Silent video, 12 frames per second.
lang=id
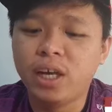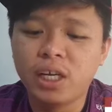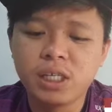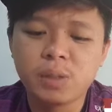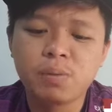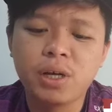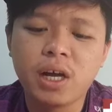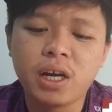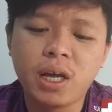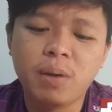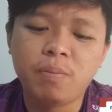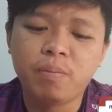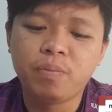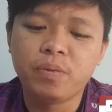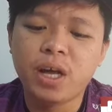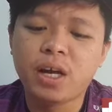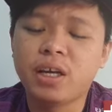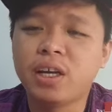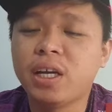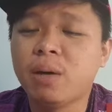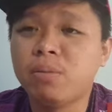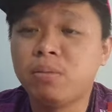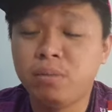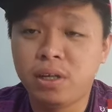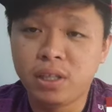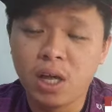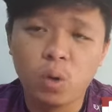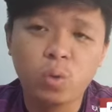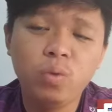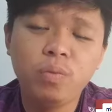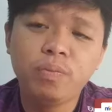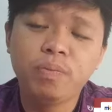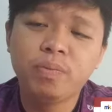SPRM akhirnya memberitahu